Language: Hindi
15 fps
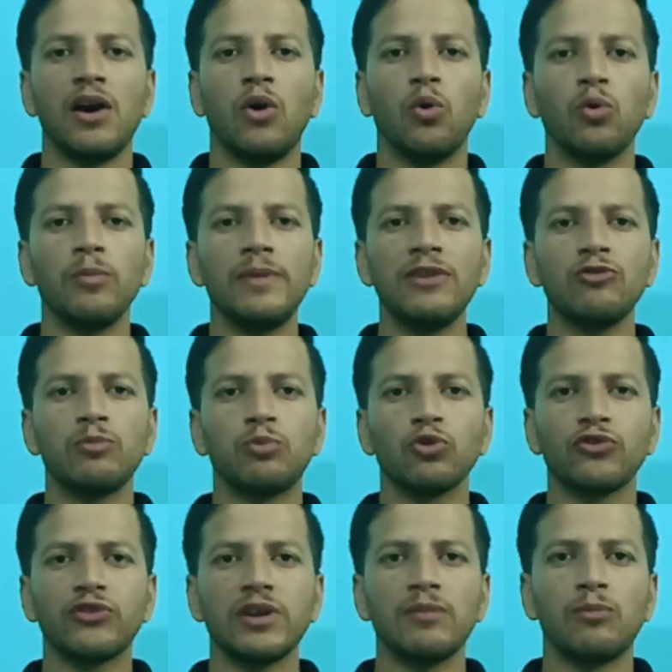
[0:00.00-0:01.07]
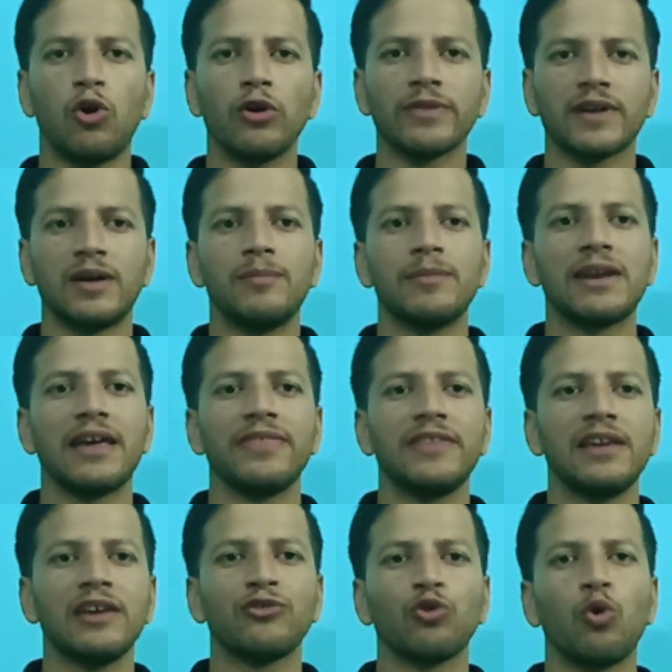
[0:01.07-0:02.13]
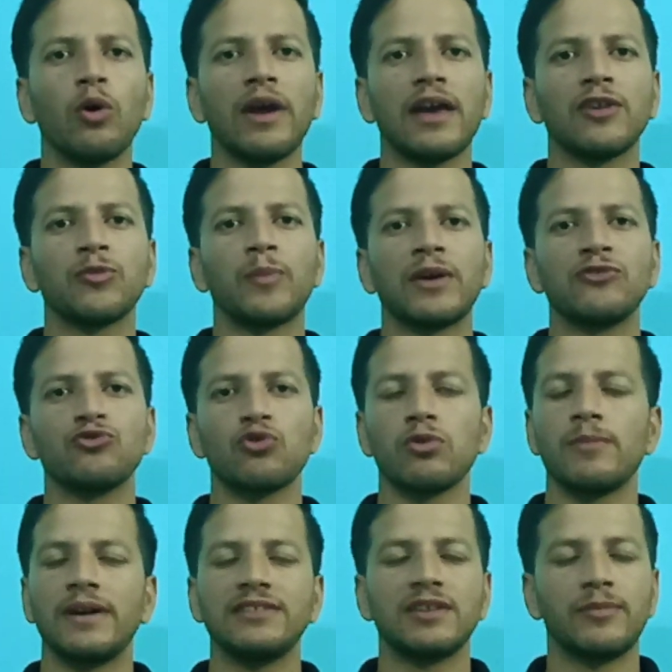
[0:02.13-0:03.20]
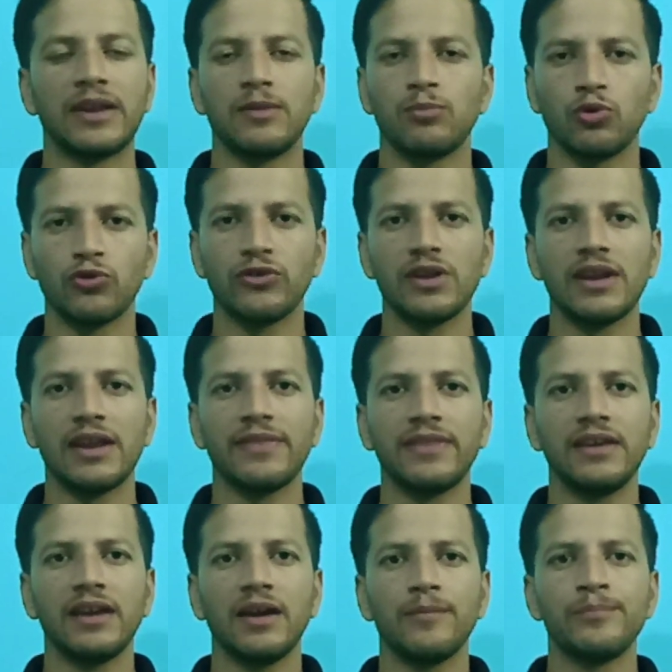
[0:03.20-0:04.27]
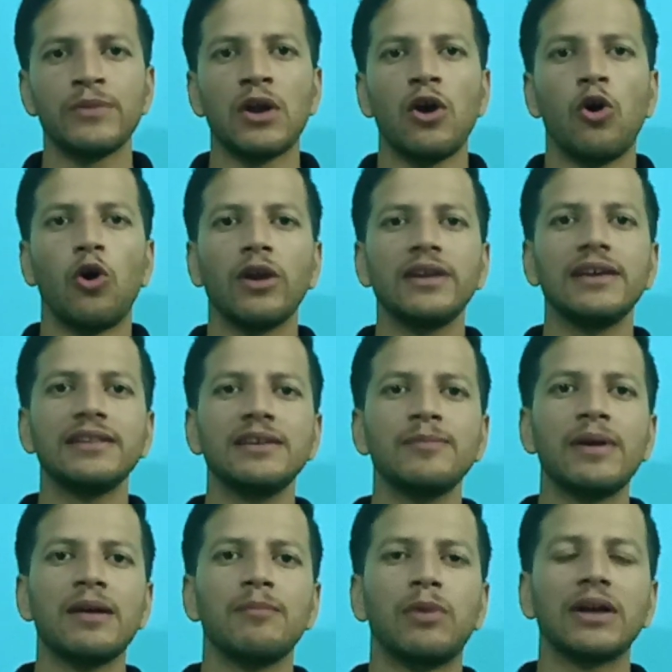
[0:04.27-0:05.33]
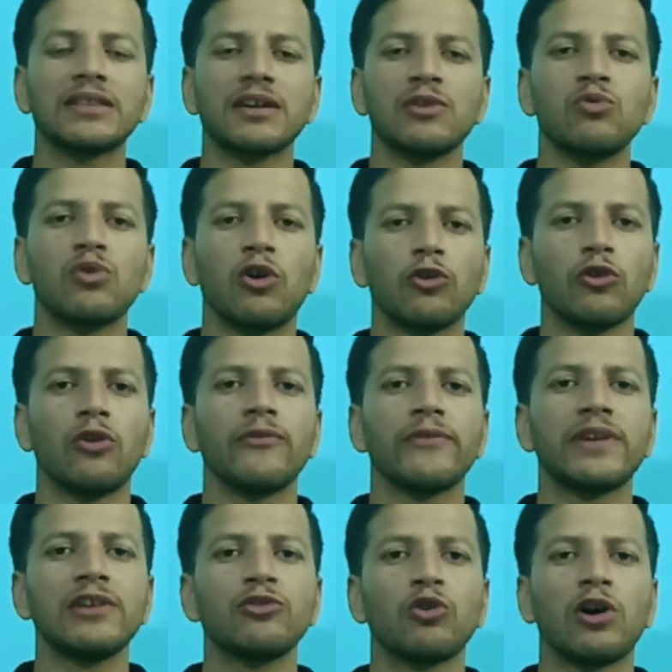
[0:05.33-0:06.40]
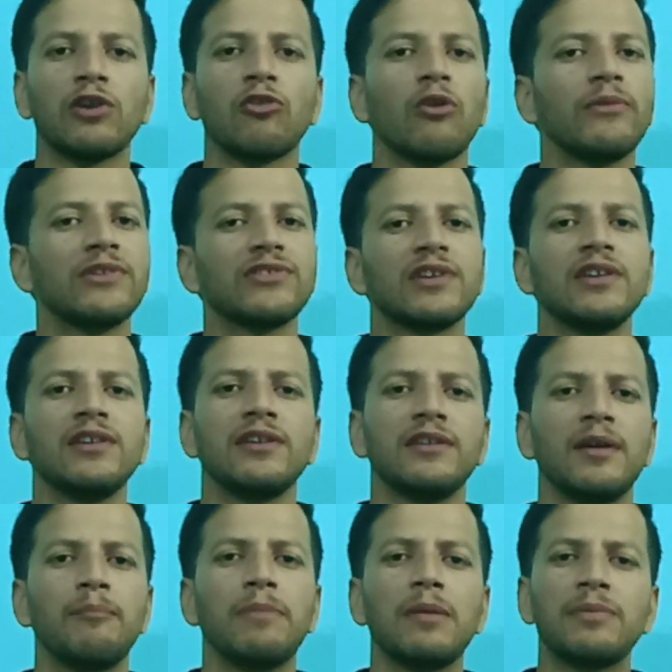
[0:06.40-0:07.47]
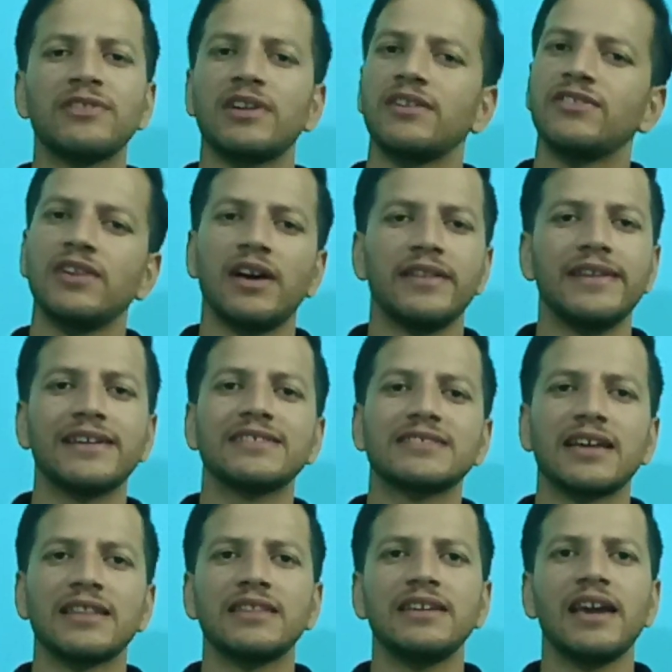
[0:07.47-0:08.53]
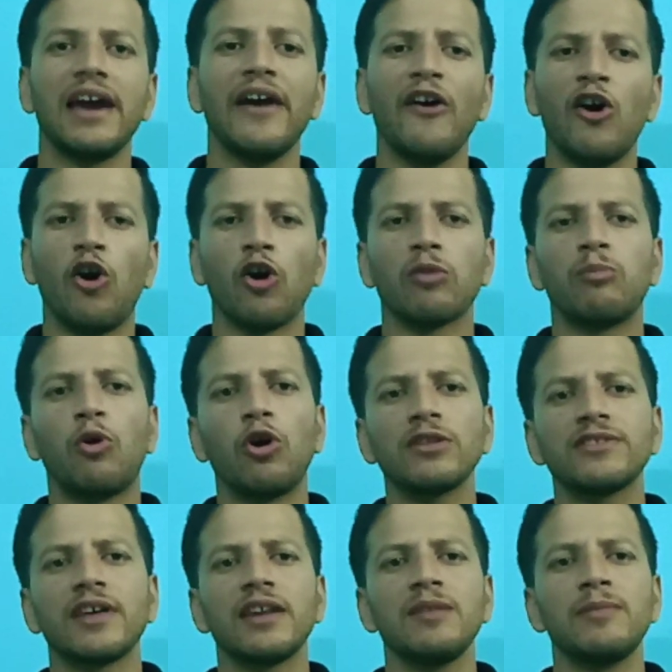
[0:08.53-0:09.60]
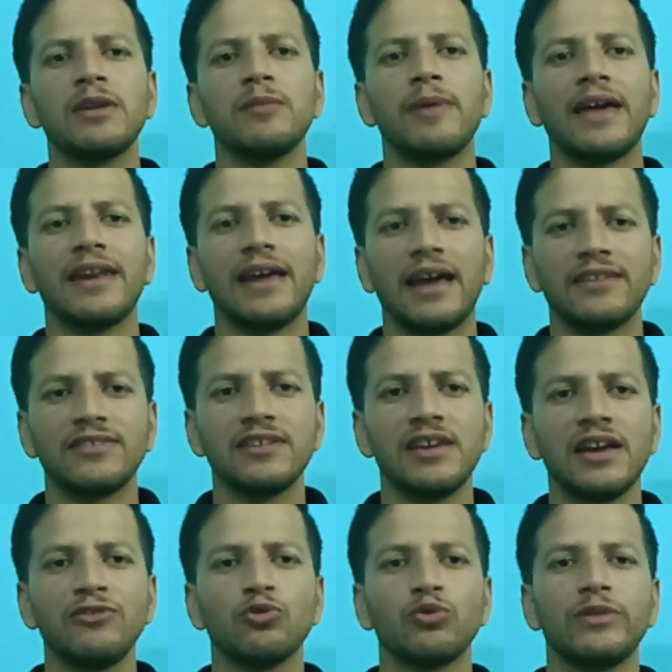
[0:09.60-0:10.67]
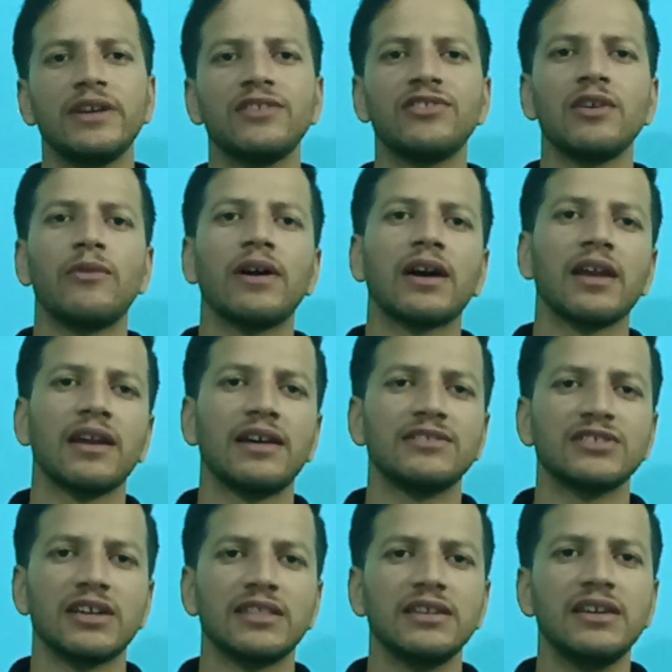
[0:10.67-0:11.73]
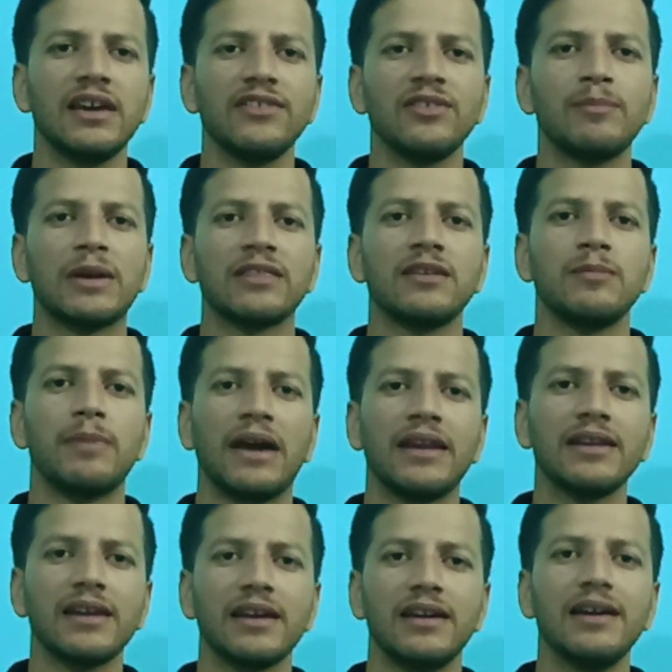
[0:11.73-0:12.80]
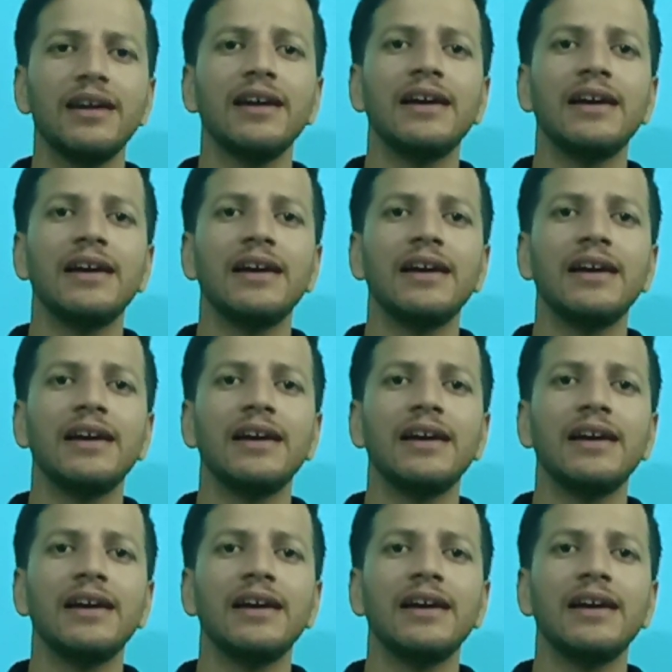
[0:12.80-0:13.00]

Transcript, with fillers: उनमें जो पोस्टें बहुत कम रहती है सौ के आसपास जोन वाइज हमारी पोस्टें रहती है और यदि मैं बात करूं कट ऑफ की तो कट ऑफ इसकी 90 परसेंट से अधिक जाती है और बहुत सारी मेरी बहनें ऐसी हैं जो देश सेवा करना चाहती है सिबर्दी पहन के